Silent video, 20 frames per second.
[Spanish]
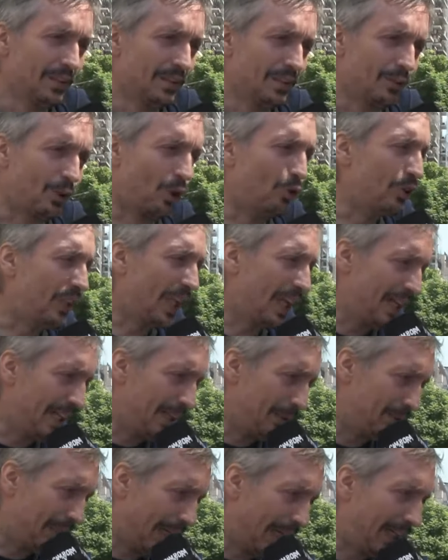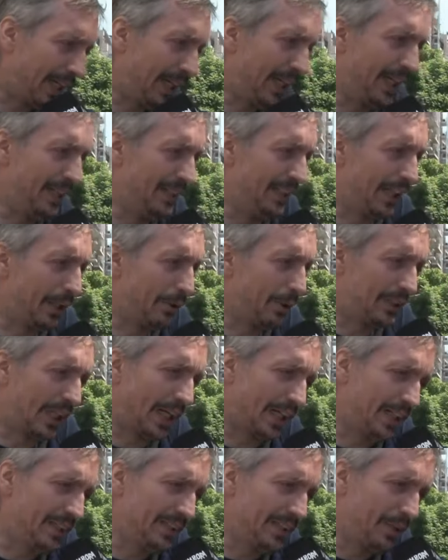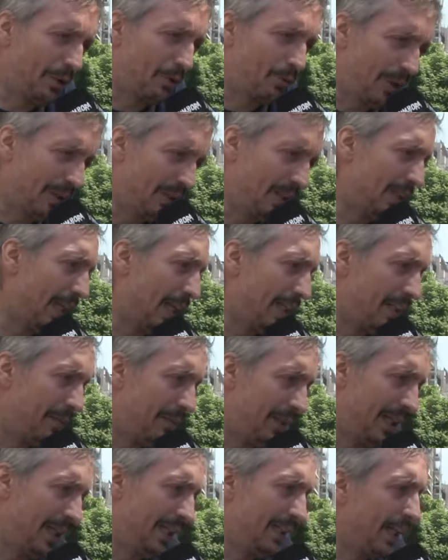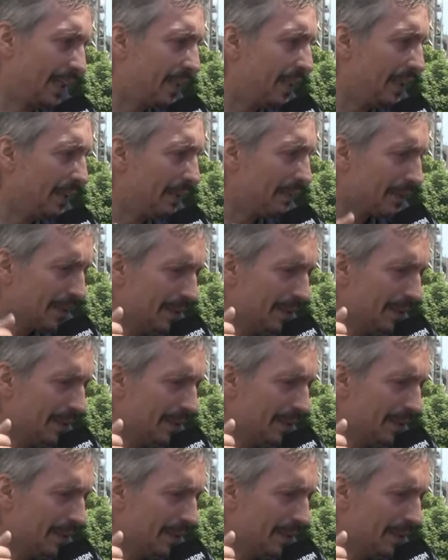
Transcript: contarle a nuestra gente, que nuestra gente nos cuente las demandas, que